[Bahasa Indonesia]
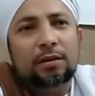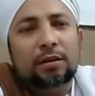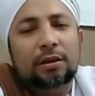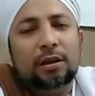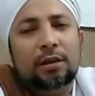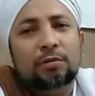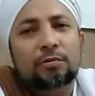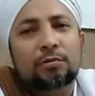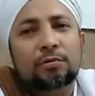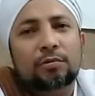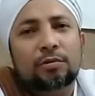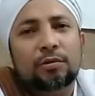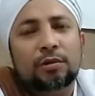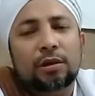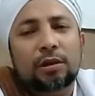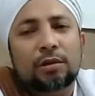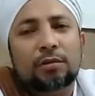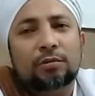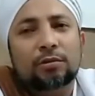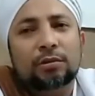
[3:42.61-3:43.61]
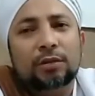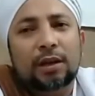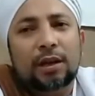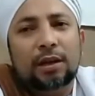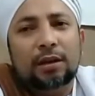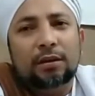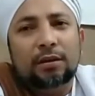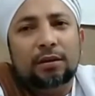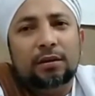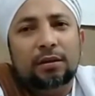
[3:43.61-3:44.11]
Dia duduk
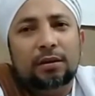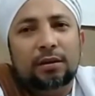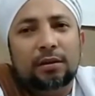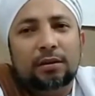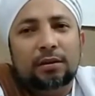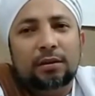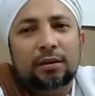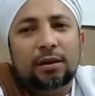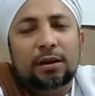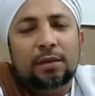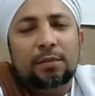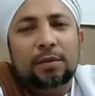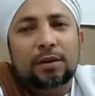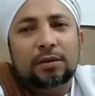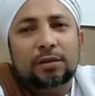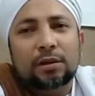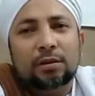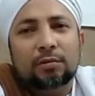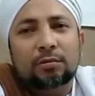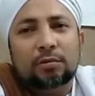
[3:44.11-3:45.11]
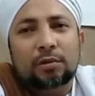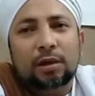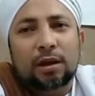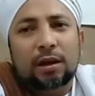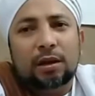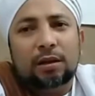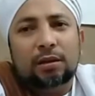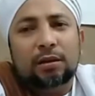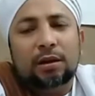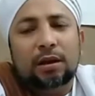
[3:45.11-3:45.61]
ikutan ya baca
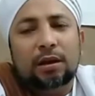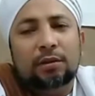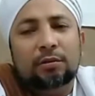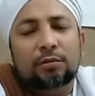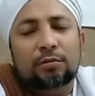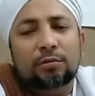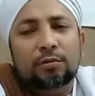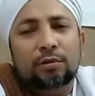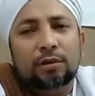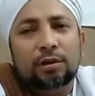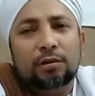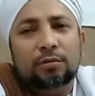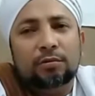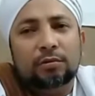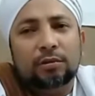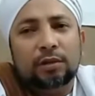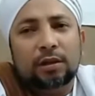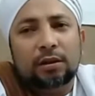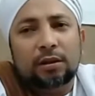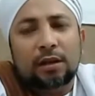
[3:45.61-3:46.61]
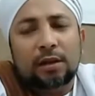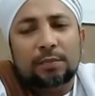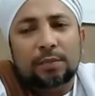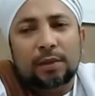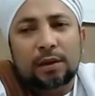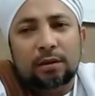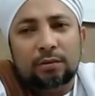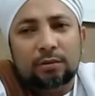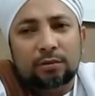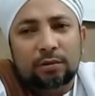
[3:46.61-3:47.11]
Quran. Dia duduk ikutan
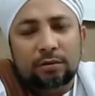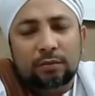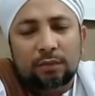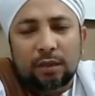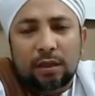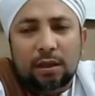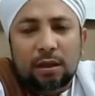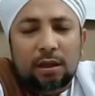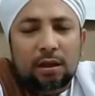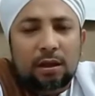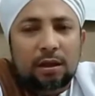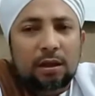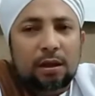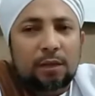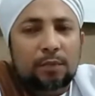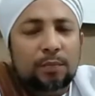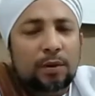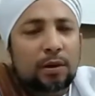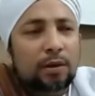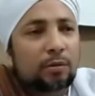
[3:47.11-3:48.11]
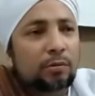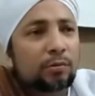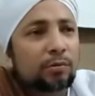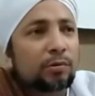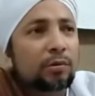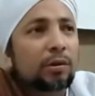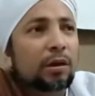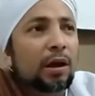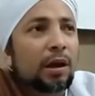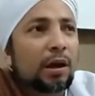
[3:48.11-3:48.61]
ngapal Qur'an. Ngapal
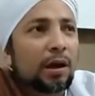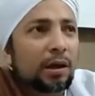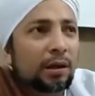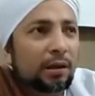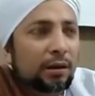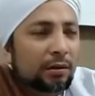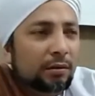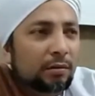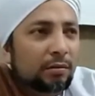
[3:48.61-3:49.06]
Quran.